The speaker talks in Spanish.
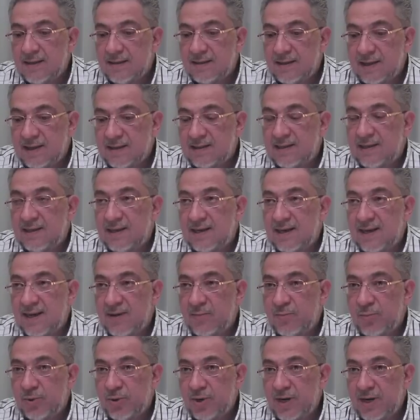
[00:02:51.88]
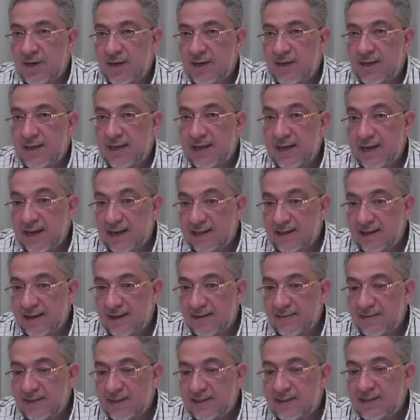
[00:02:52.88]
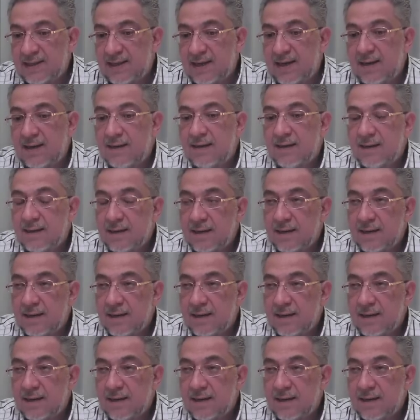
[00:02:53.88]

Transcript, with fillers: transitarían por él y a través de él,